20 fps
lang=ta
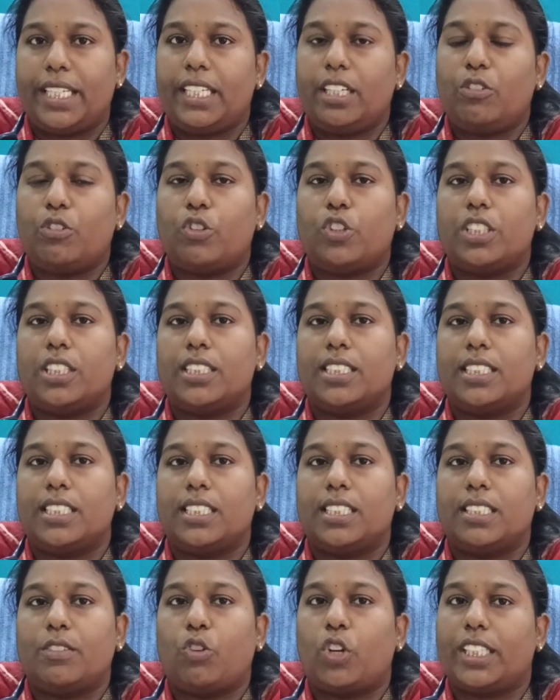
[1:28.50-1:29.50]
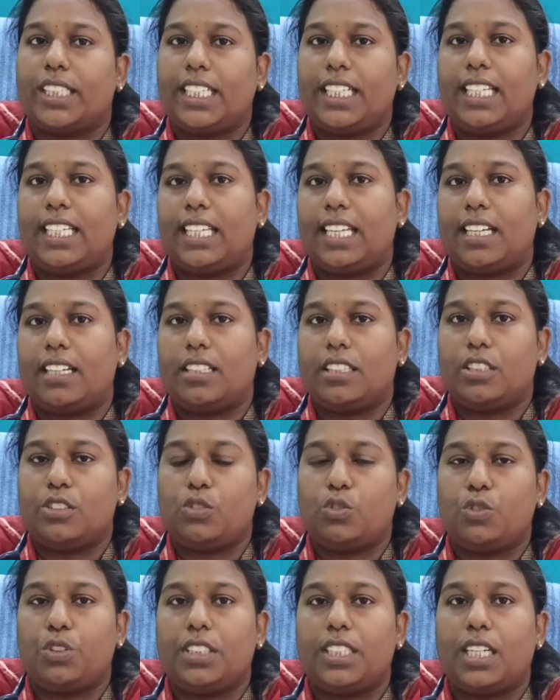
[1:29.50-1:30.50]
பெரிய ஒரு ஒர்க்கே இல்லை
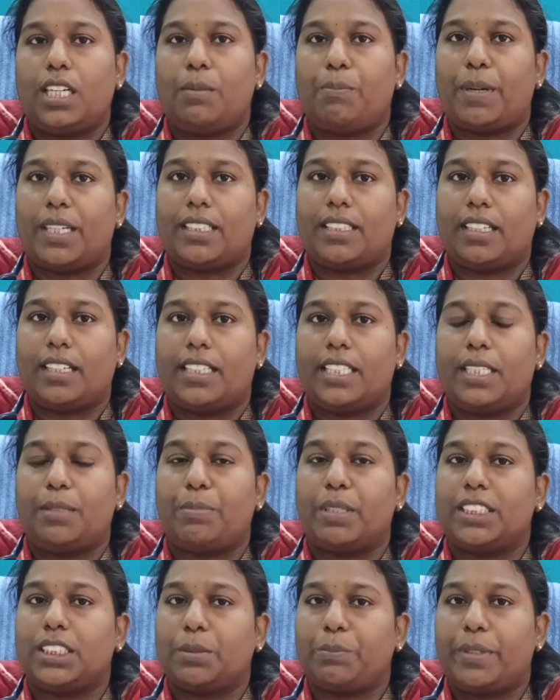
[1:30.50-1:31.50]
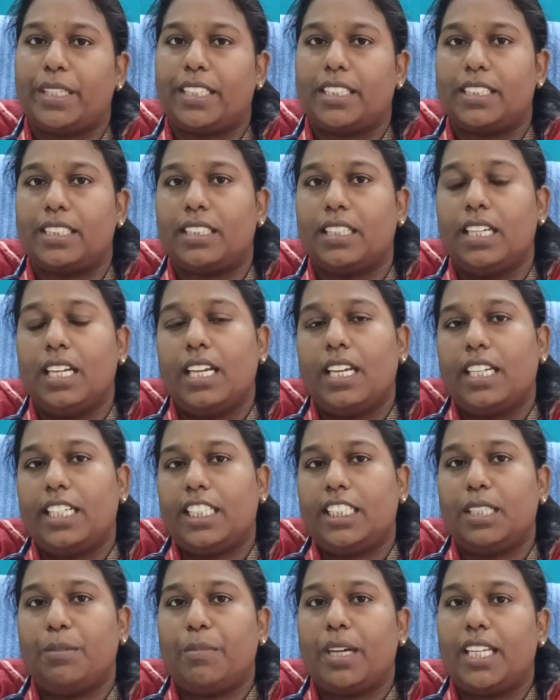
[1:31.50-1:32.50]
சுண்டல் பட்டாணி பச்சைப்பயிறு
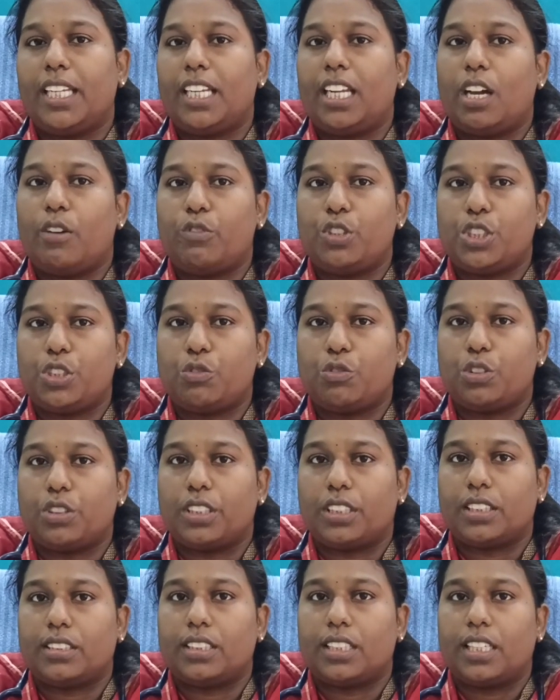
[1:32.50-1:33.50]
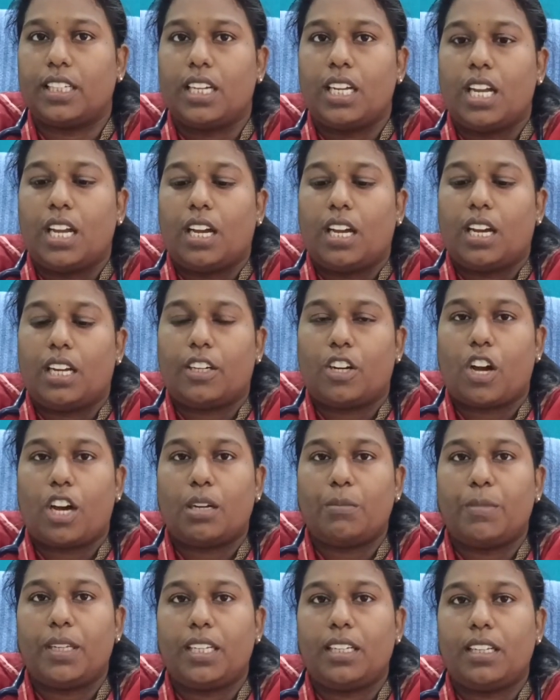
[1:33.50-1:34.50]
இதை மாதிரிலாம் அவிச்சு கொடுக்கறது
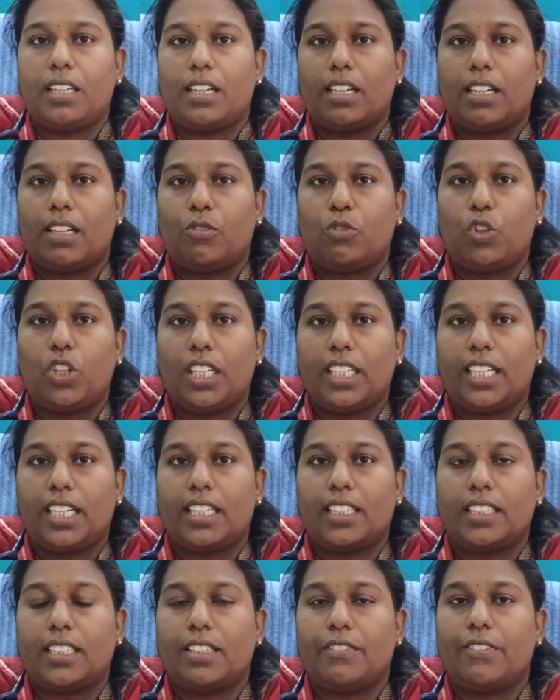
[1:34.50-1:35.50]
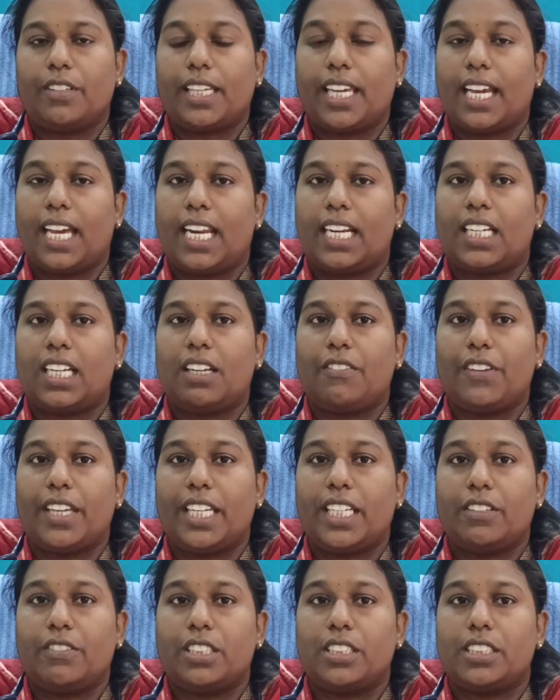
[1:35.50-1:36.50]
நார்மல் உருளைக்கிழங்கு கேரட்லாம்
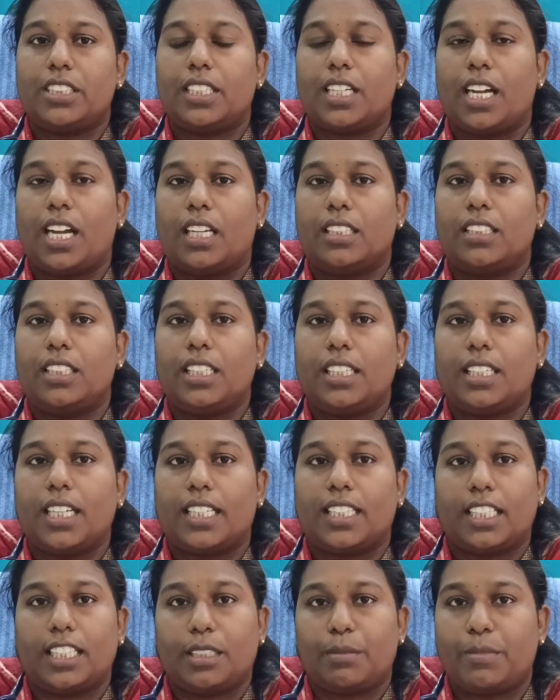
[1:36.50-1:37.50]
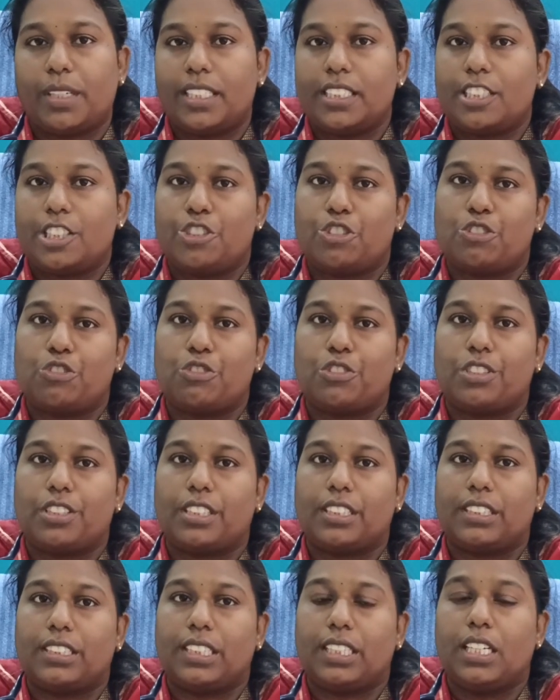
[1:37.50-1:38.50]
வேக வச்சு அதில் கட்லெட் மாதிரி செஞ்சு
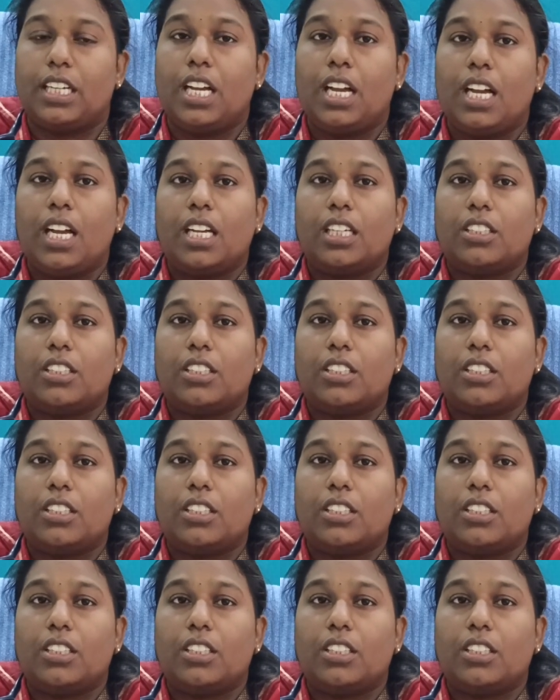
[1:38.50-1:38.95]
கொடுக்குறது